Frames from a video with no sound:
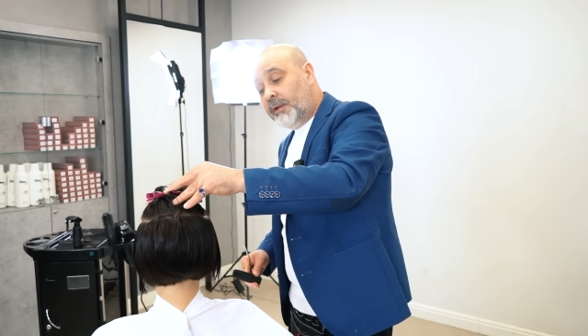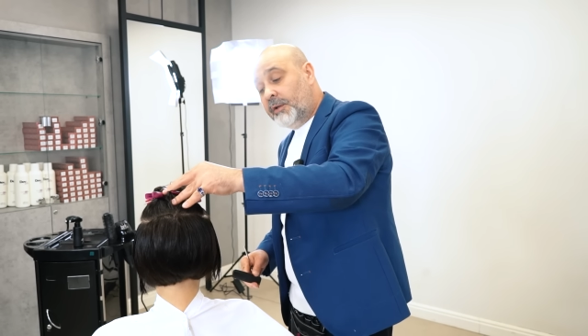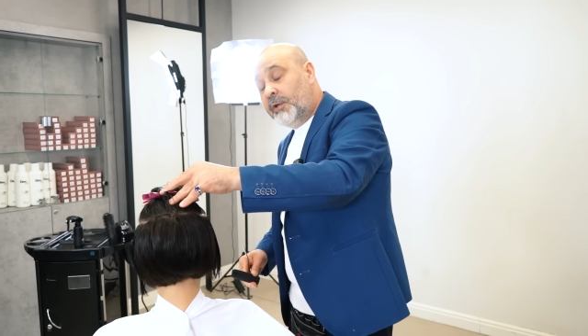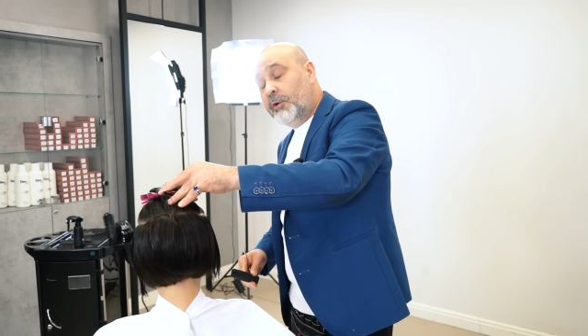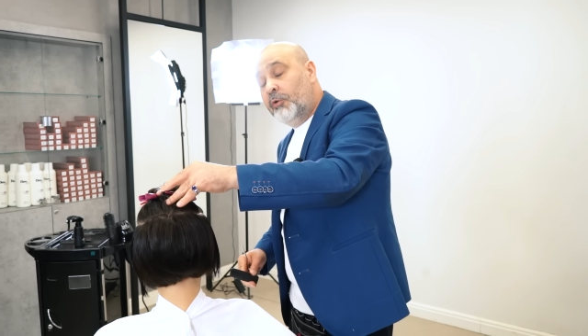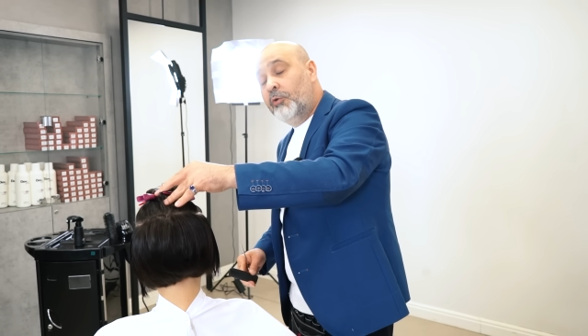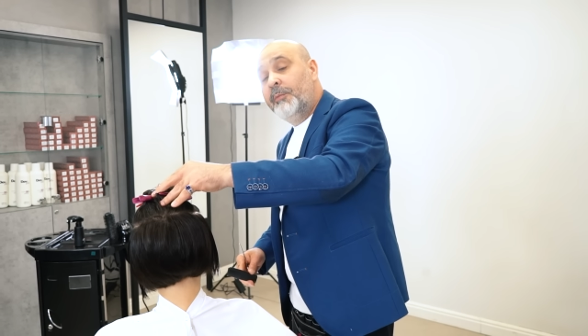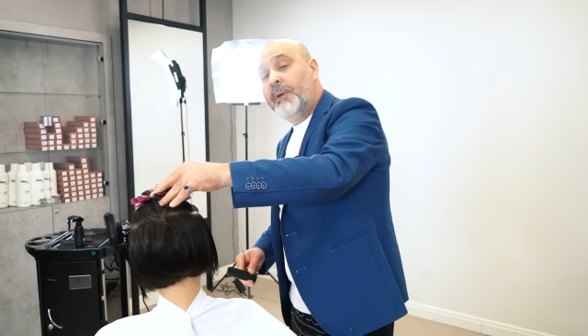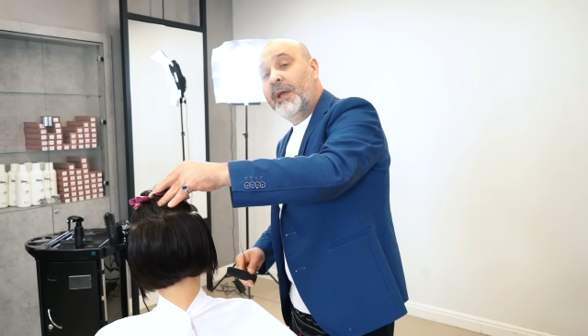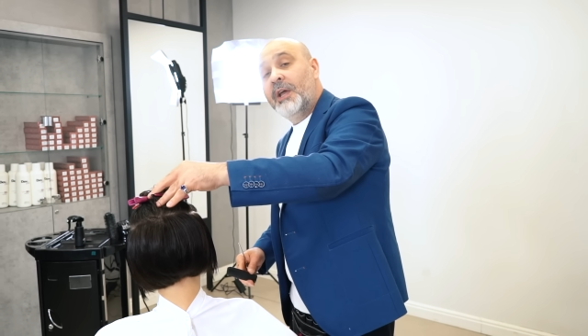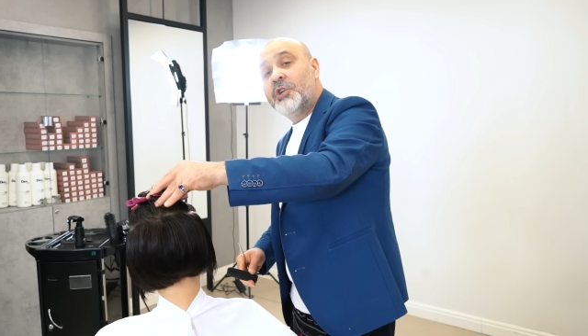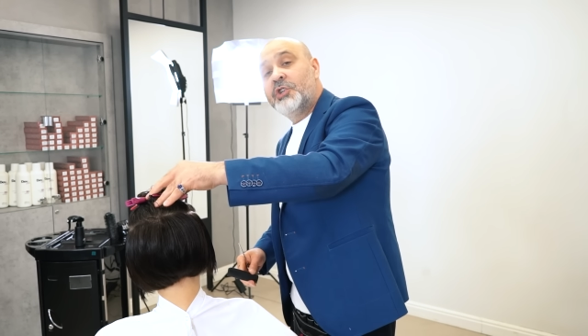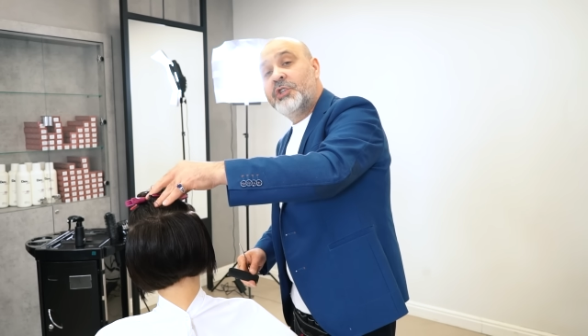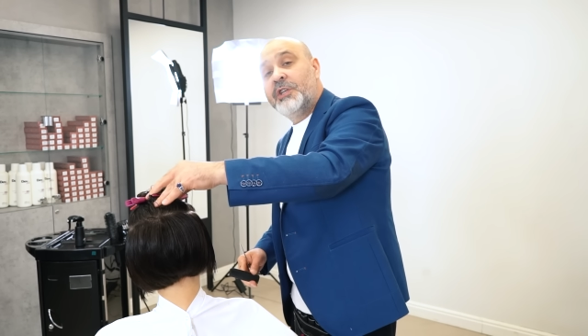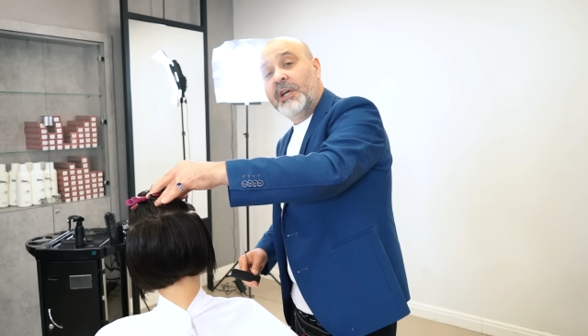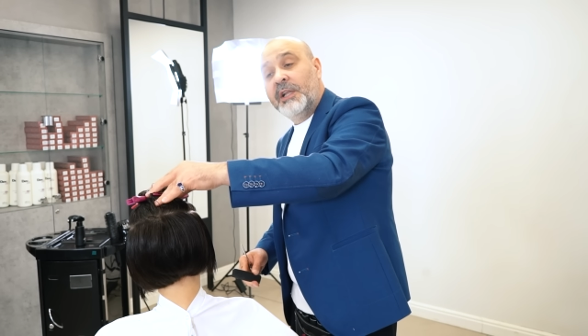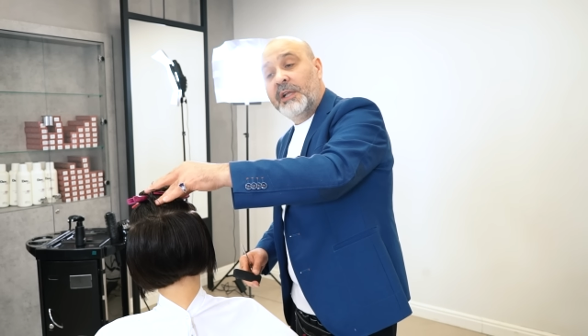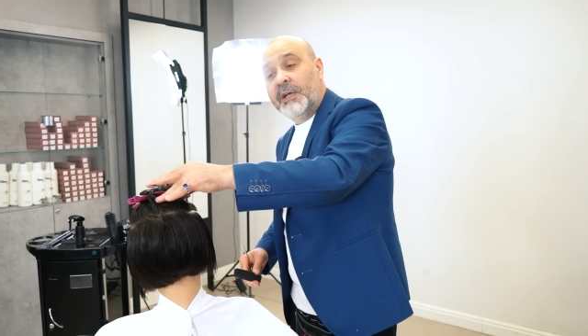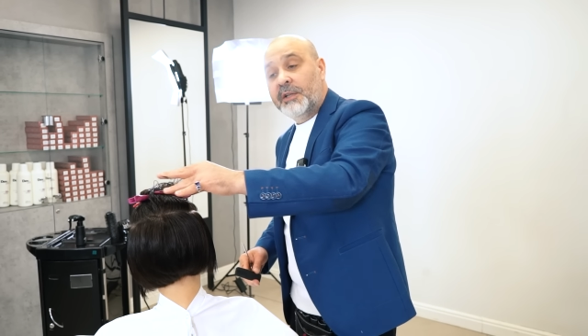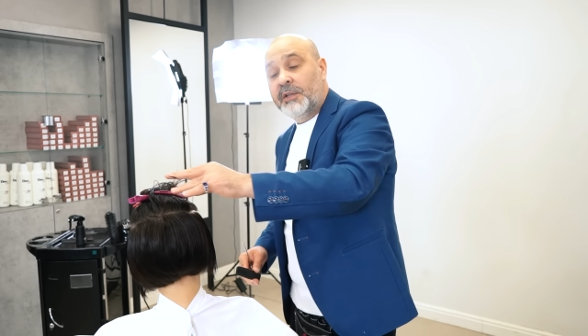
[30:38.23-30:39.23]
ты умеешь
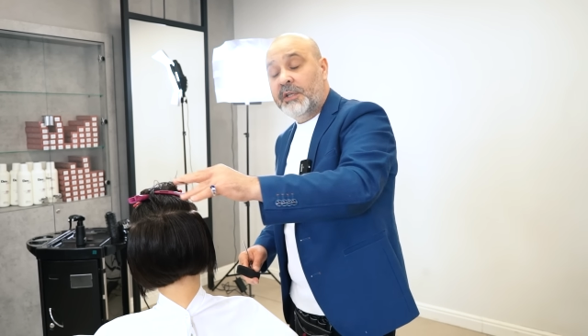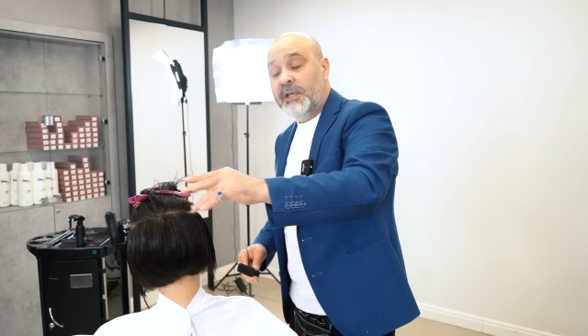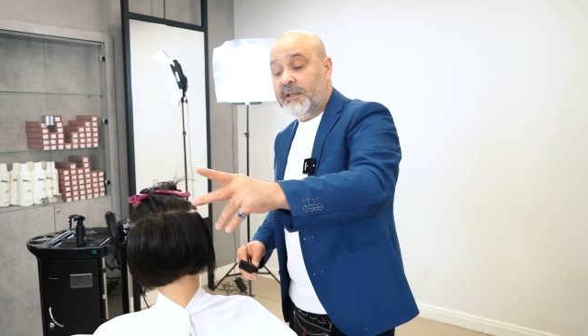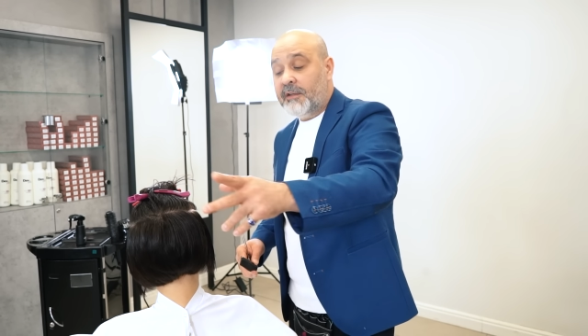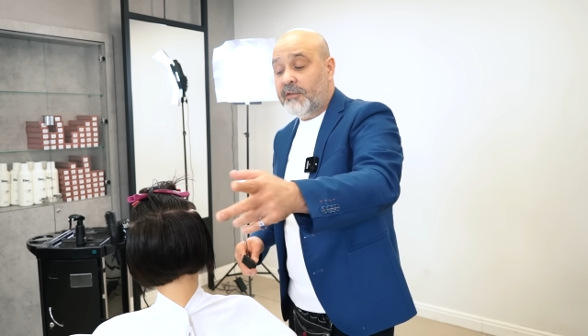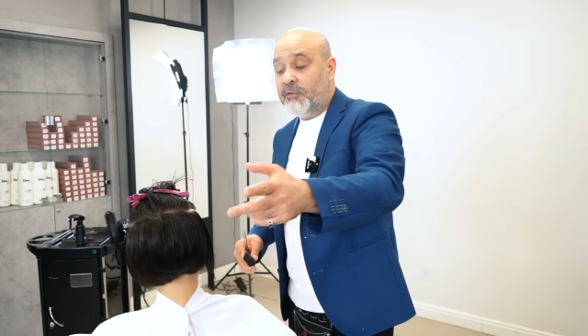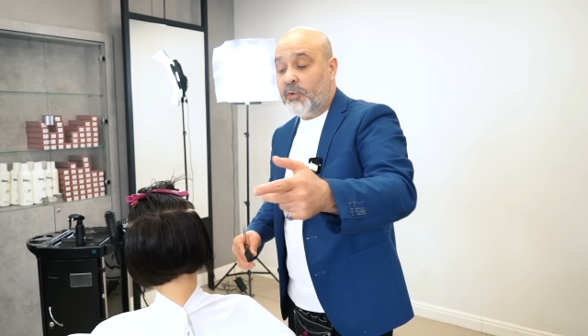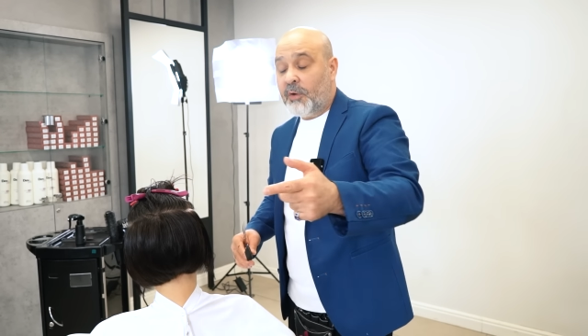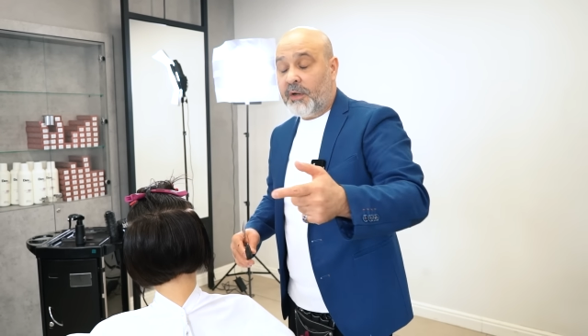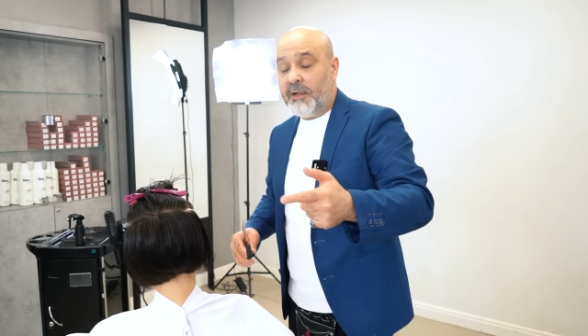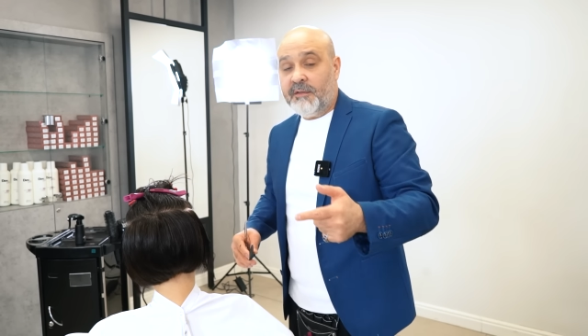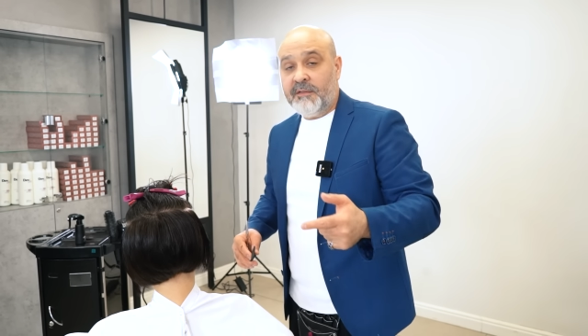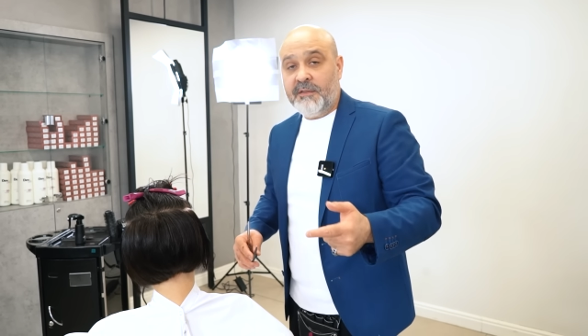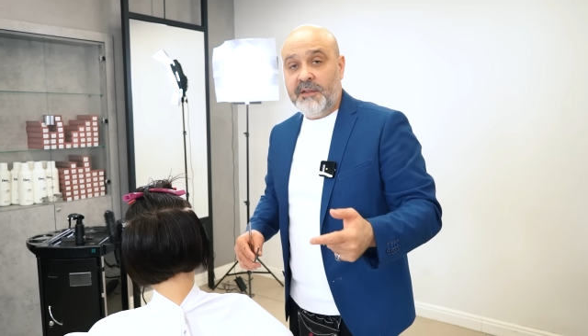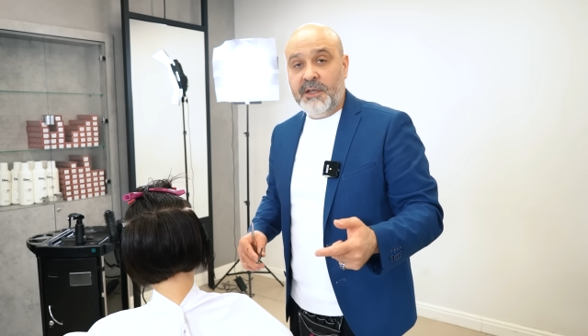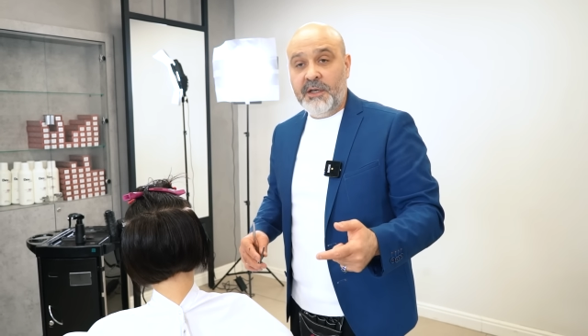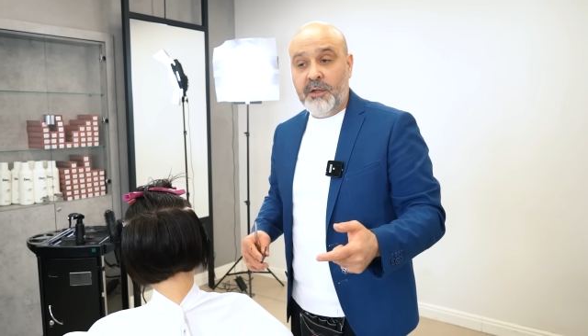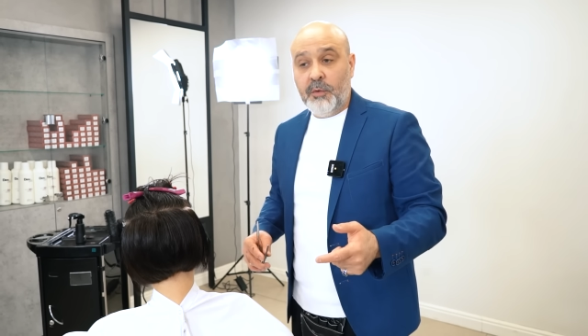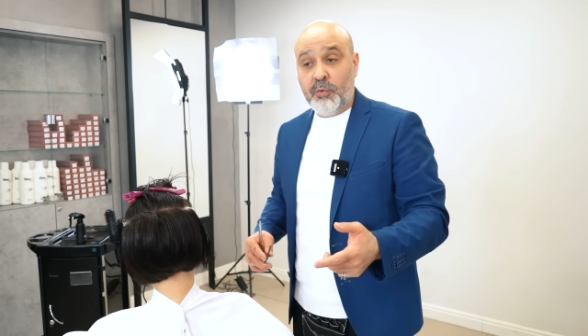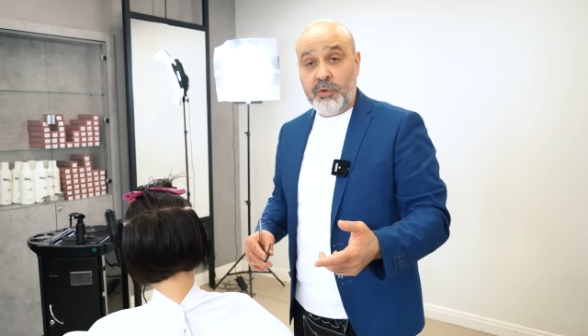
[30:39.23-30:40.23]
делать, ты это сто раз
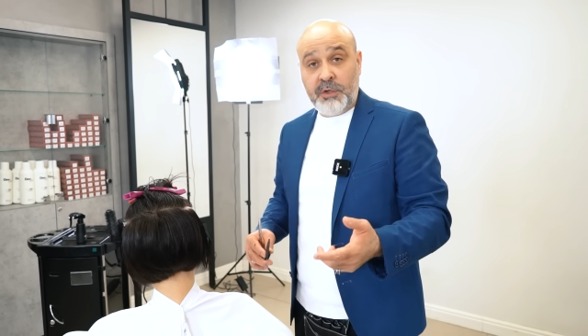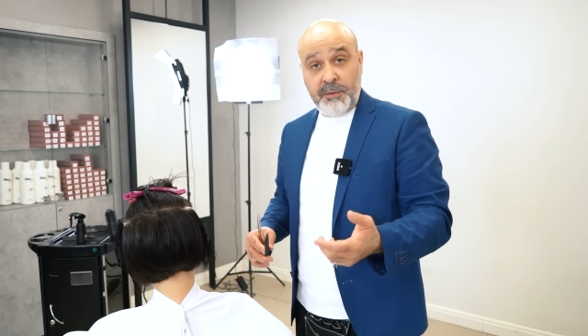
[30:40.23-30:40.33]
сделал,